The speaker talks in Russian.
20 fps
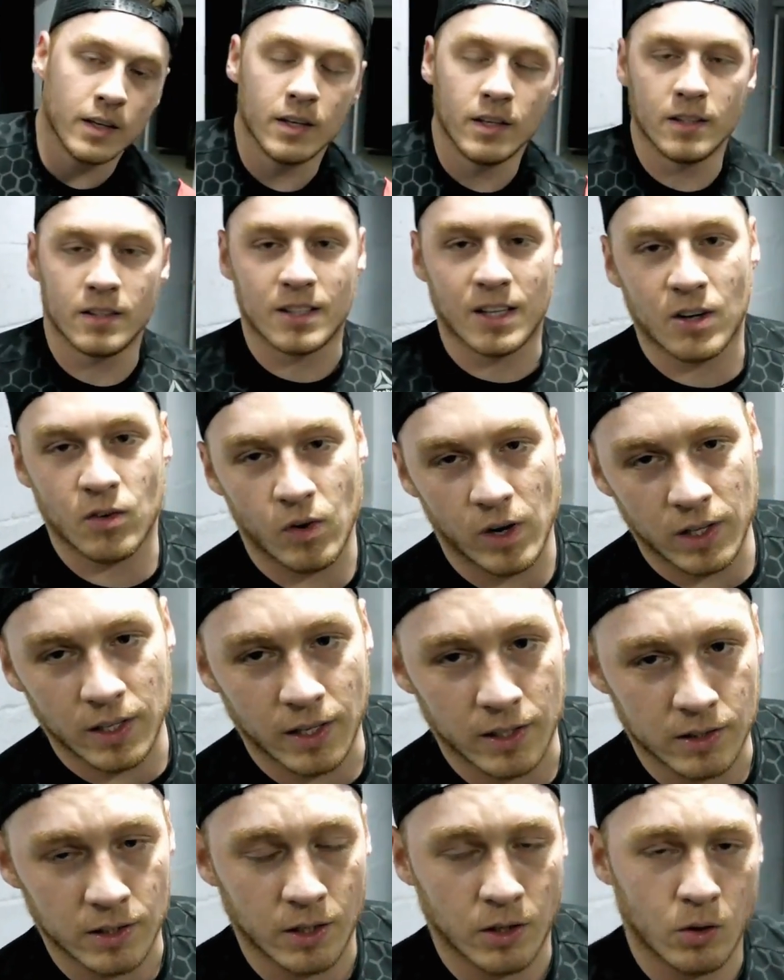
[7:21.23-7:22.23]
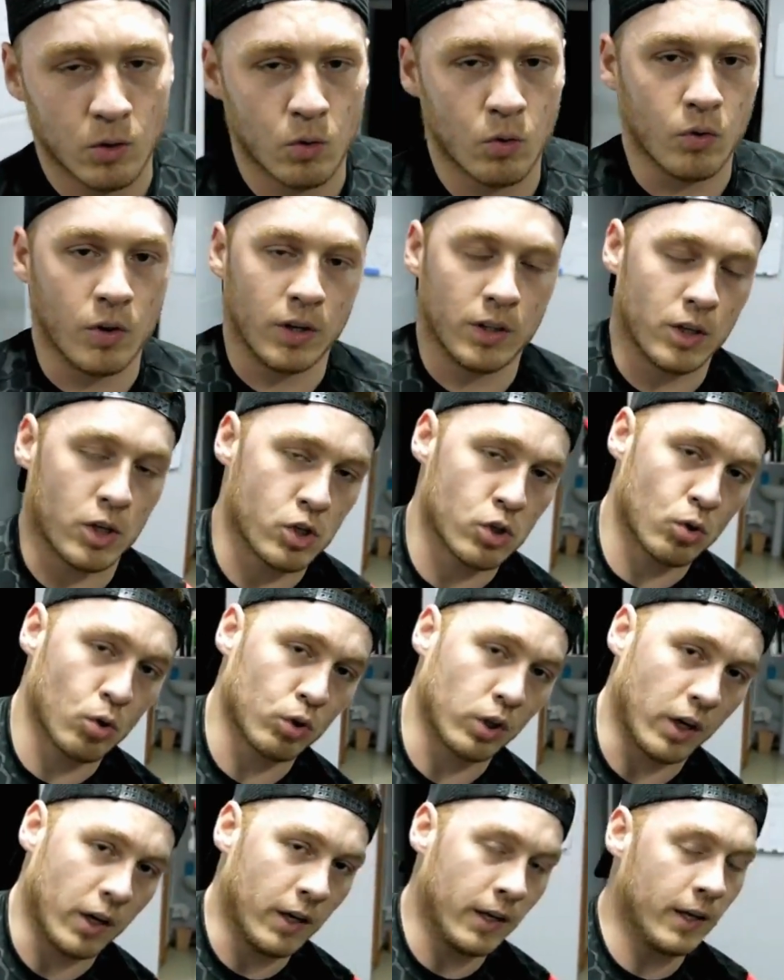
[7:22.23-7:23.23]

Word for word: Интервальная тренировка это что-то.